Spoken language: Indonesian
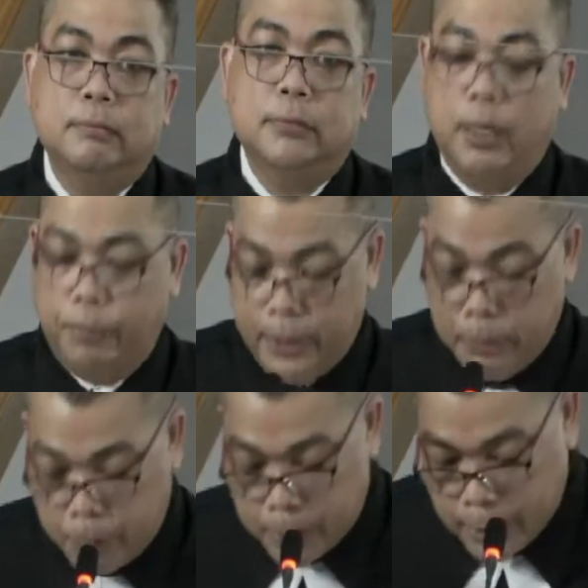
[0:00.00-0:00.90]
apa yang
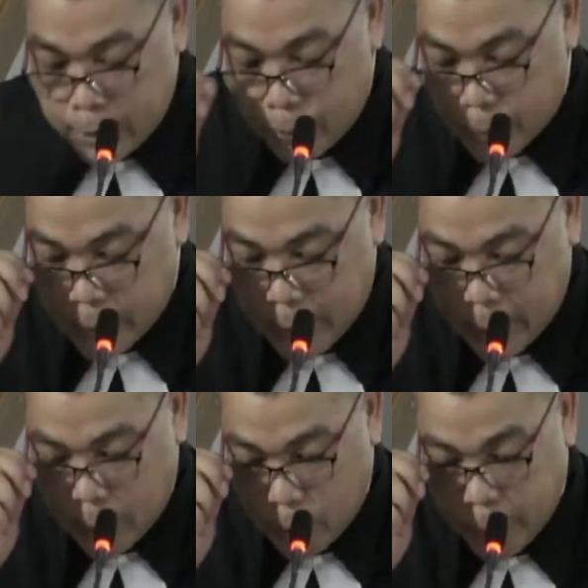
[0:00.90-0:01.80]
pernah
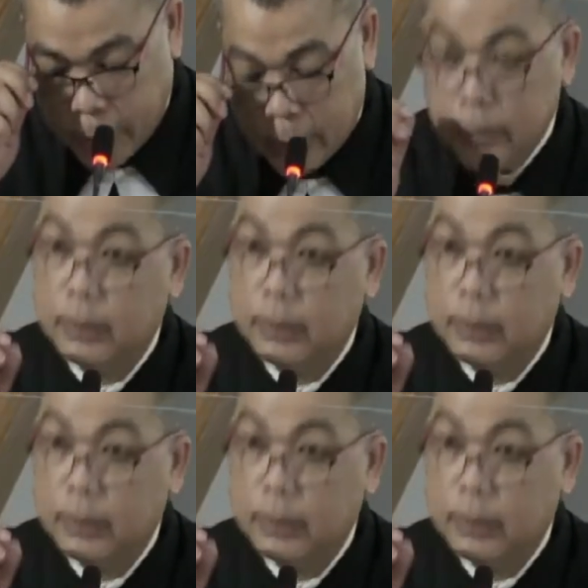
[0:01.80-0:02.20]
dipelihara oleh